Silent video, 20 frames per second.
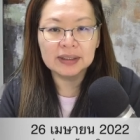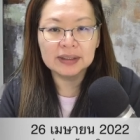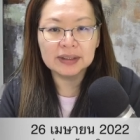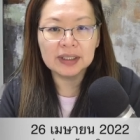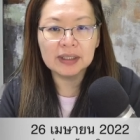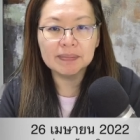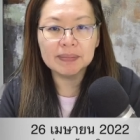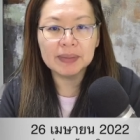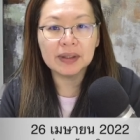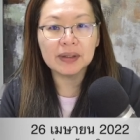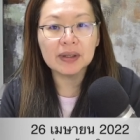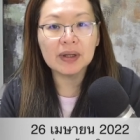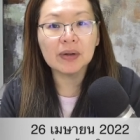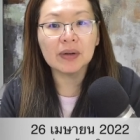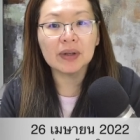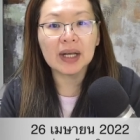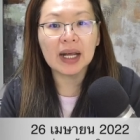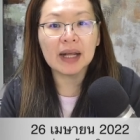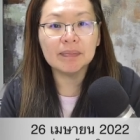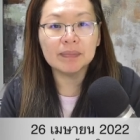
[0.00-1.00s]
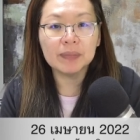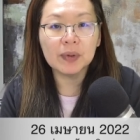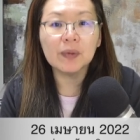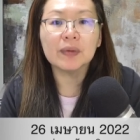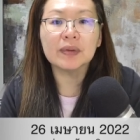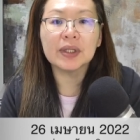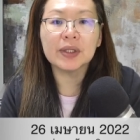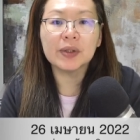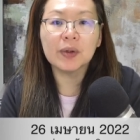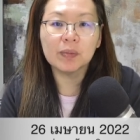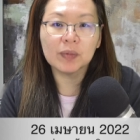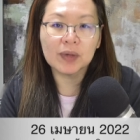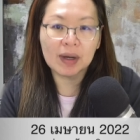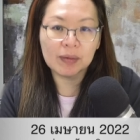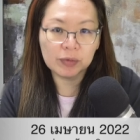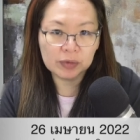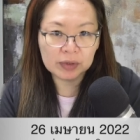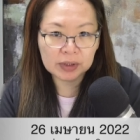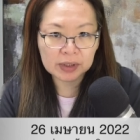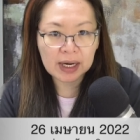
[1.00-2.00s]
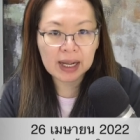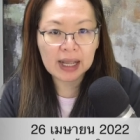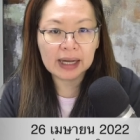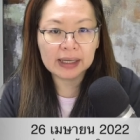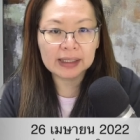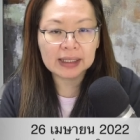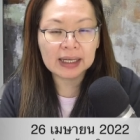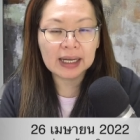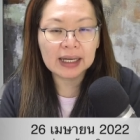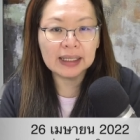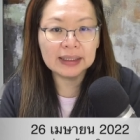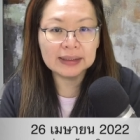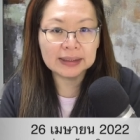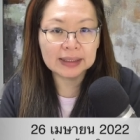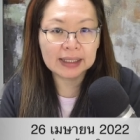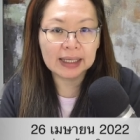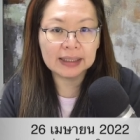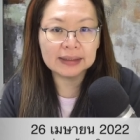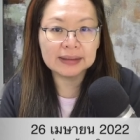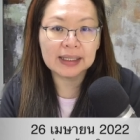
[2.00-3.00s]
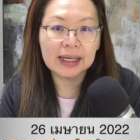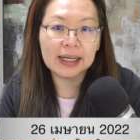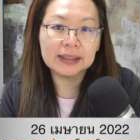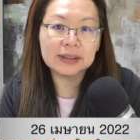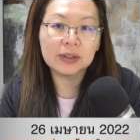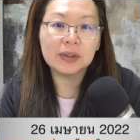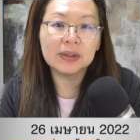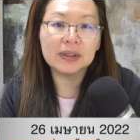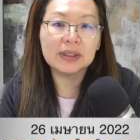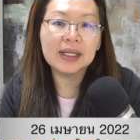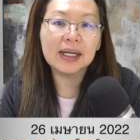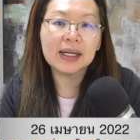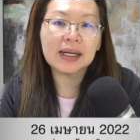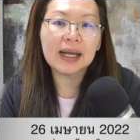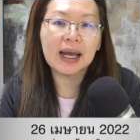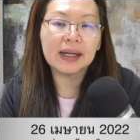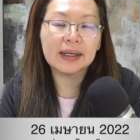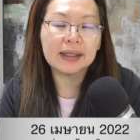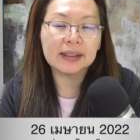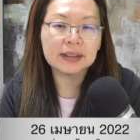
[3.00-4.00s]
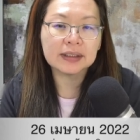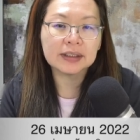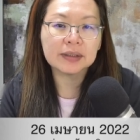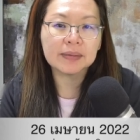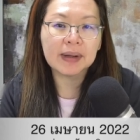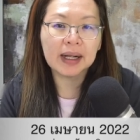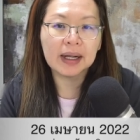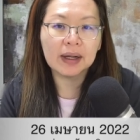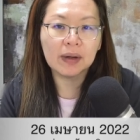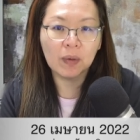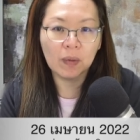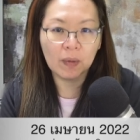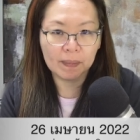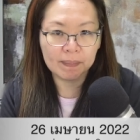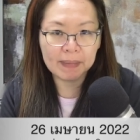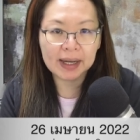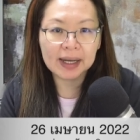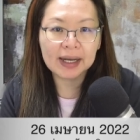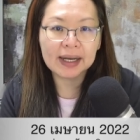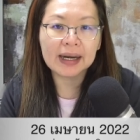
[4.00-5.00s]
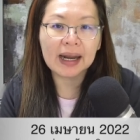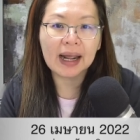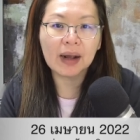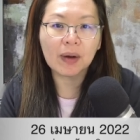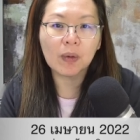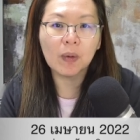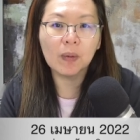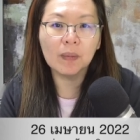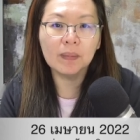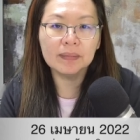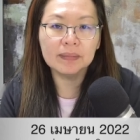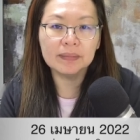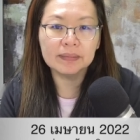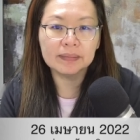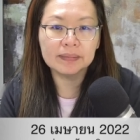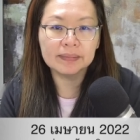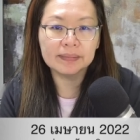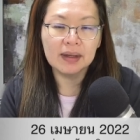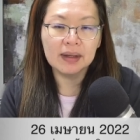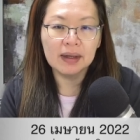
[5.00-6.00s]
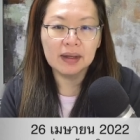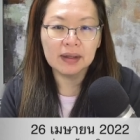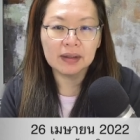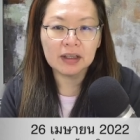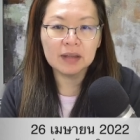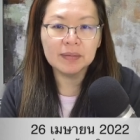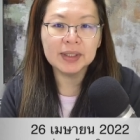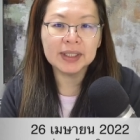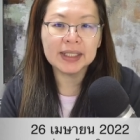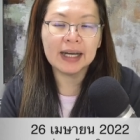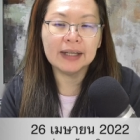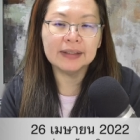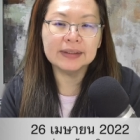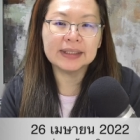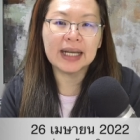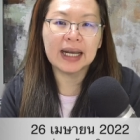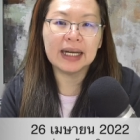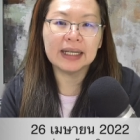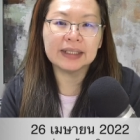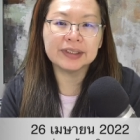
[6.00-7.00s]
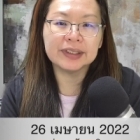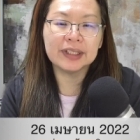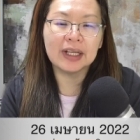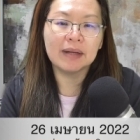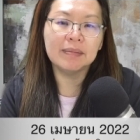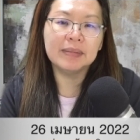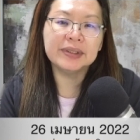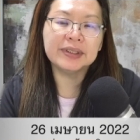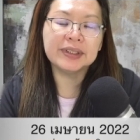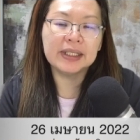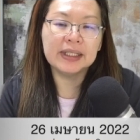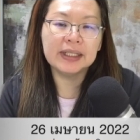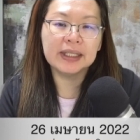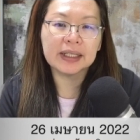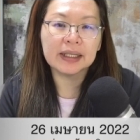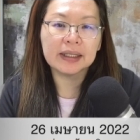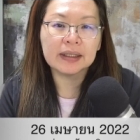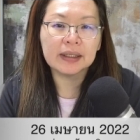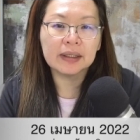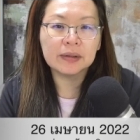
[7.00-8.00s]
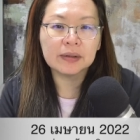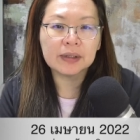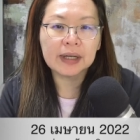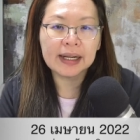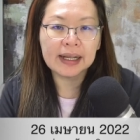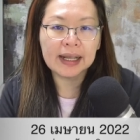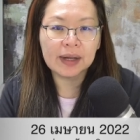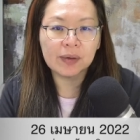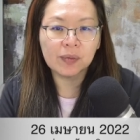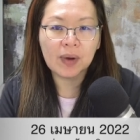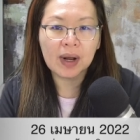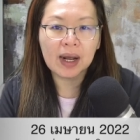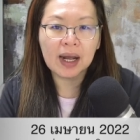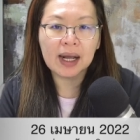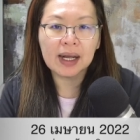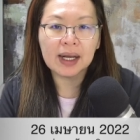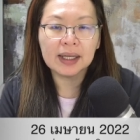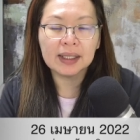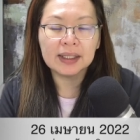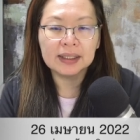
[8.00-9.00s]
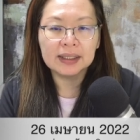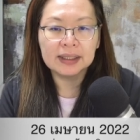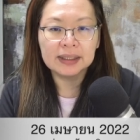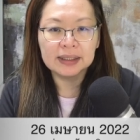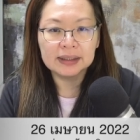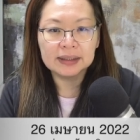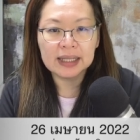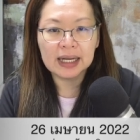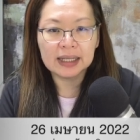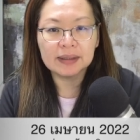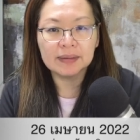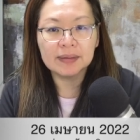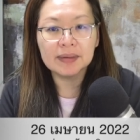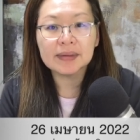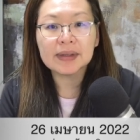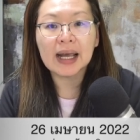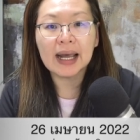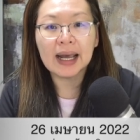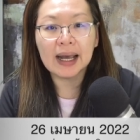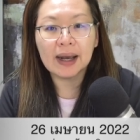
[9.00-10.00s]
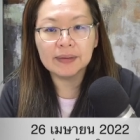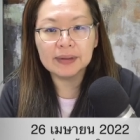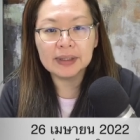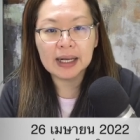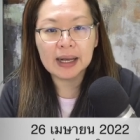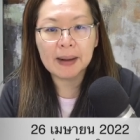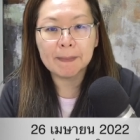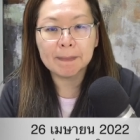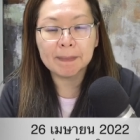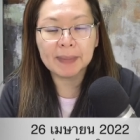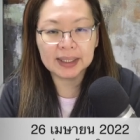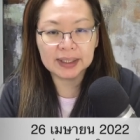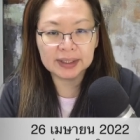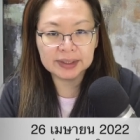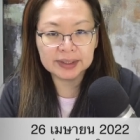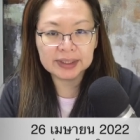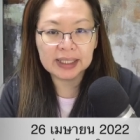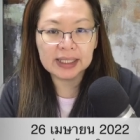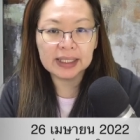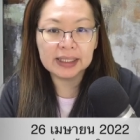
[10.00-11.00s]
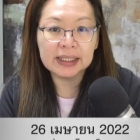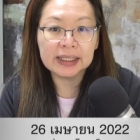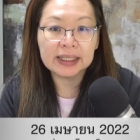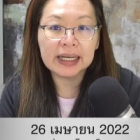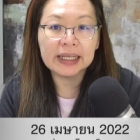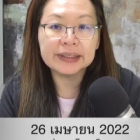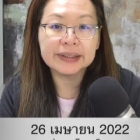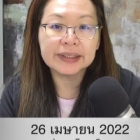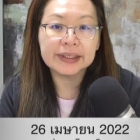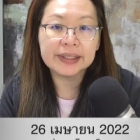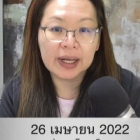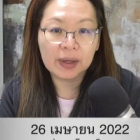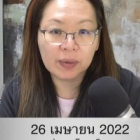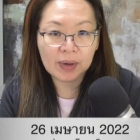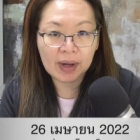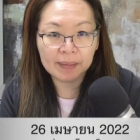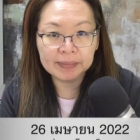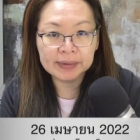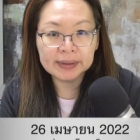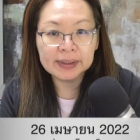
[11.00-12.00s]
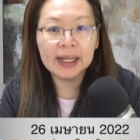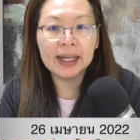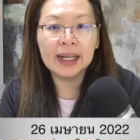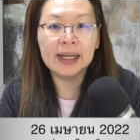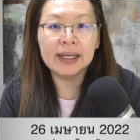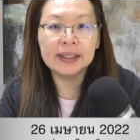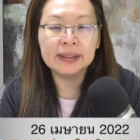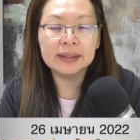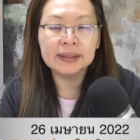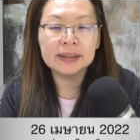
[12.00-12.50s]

ซึ่งเป็นเรื่องของการปลุกระดมความรุนแรงนะคะ หลังจากการจราจนที่อาคารรัฐสภา 6 มกราคม ก็มีข่าวจาก CNBC นะคะเขารายงานว่าทางทำนัข่าวเนี่ยปฏิเสธในการแสดงความคิดเห็น